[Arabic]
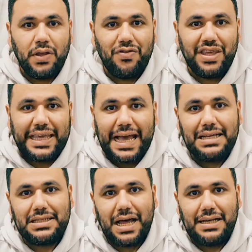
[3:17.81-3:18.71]
في
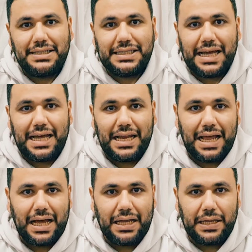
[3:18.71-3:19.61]
كأس آسيا
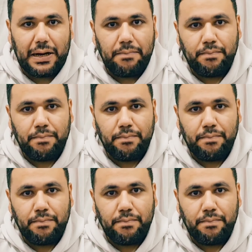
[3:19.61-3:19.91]
الأخيرة